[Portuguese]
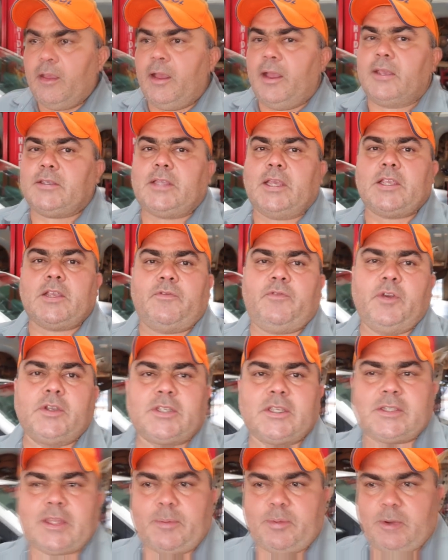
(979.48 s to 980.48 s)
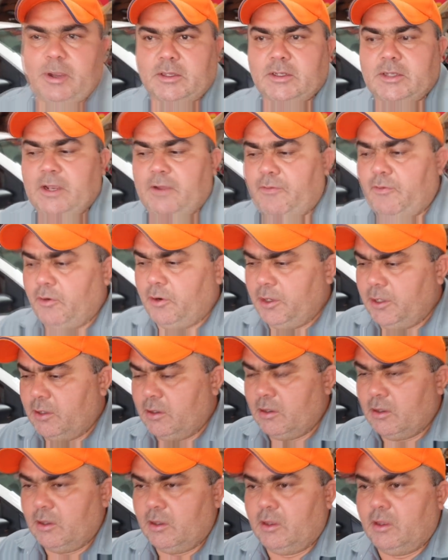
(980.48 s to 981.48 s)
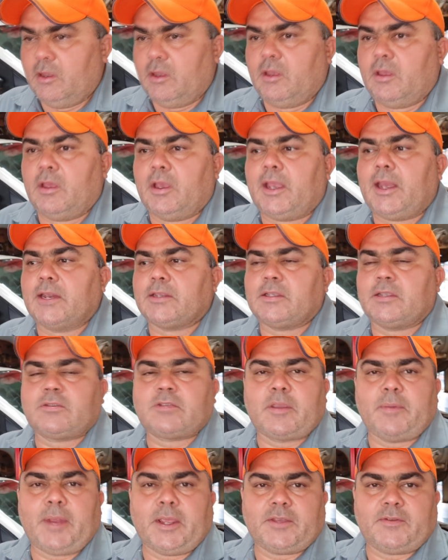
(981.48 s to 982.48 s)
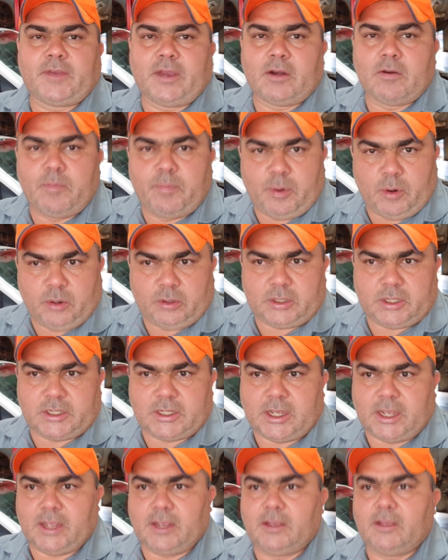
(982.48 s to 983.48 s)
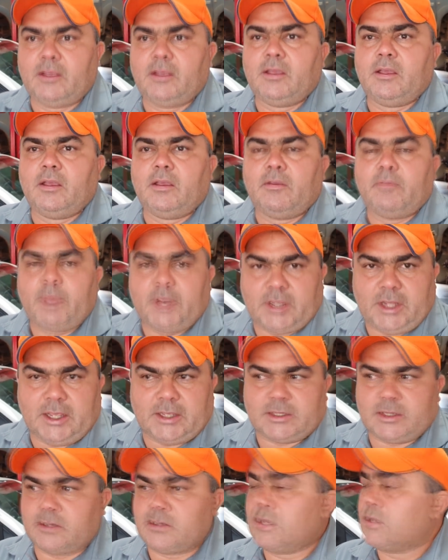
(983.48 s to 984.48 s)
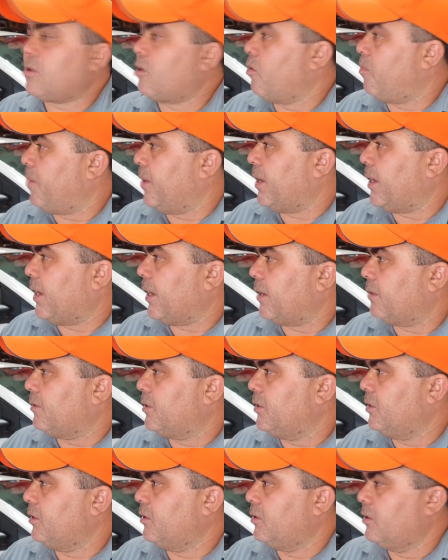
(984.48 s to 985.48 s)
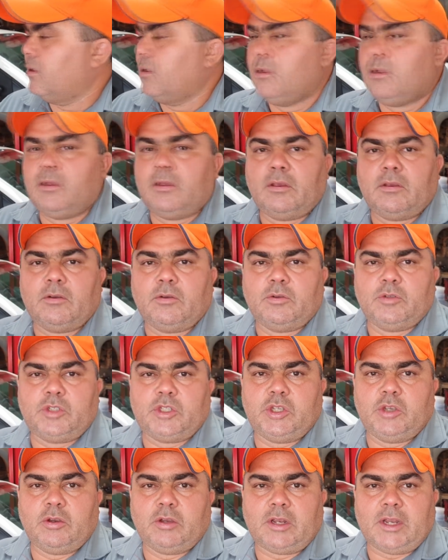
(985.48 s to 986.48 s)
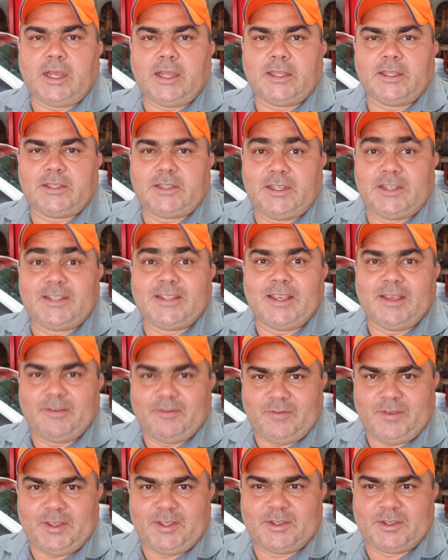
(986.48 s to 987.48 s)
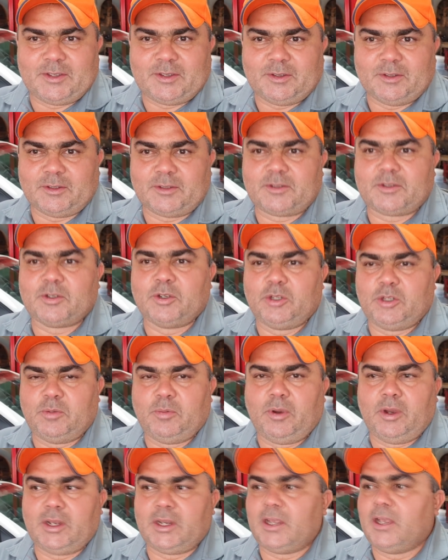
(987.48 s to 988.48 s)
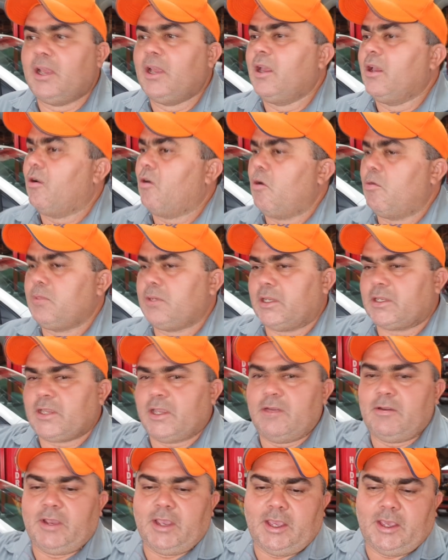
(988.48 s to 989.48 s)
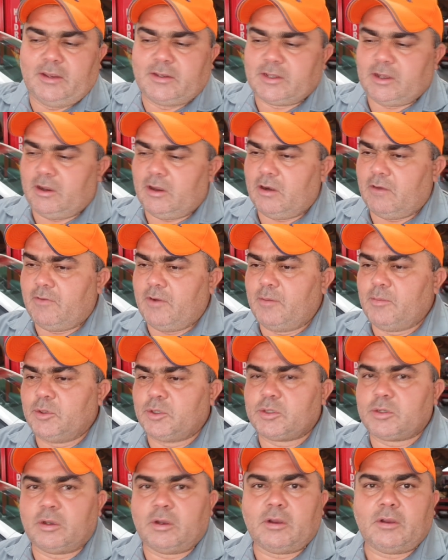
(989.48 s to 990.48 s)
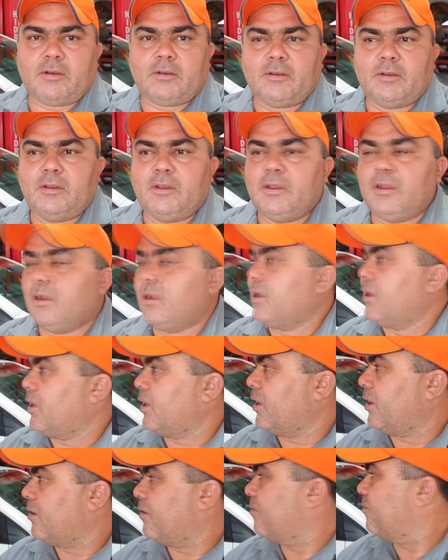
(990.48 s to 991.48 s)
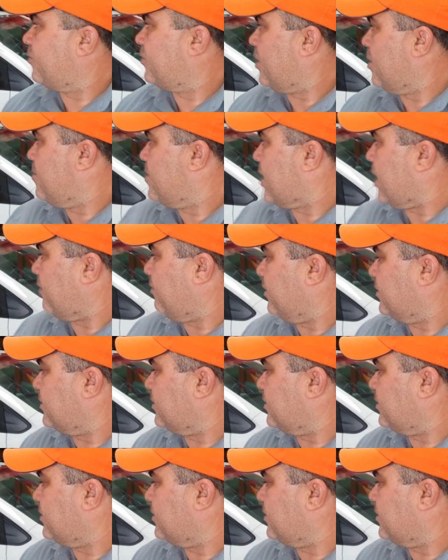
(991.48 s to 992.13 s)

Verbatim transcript: s 10 já foi, esse W4 já foi. Aqueles outros caminhonetes ficaram prontas já. Beleza? Vocês acompanharam aí? o desenrolar desses serviços. Show de bola? Como já saiu, guerreiros, agora vamos só é, terminar com